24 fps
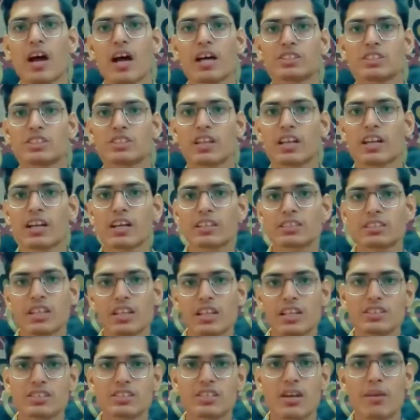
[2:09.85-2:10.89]
अच्छी तरीके से
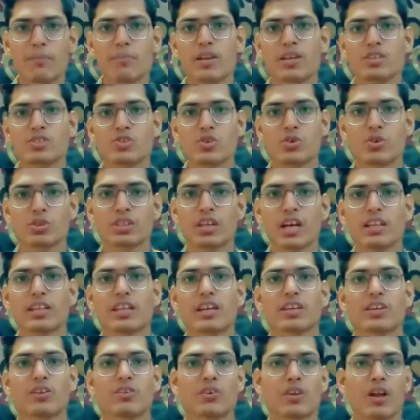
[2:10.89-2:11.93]
इस्टेब्लिश हो
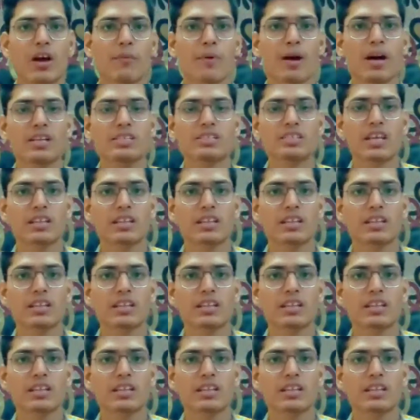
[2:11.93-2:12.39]
जाते हैं और हमारे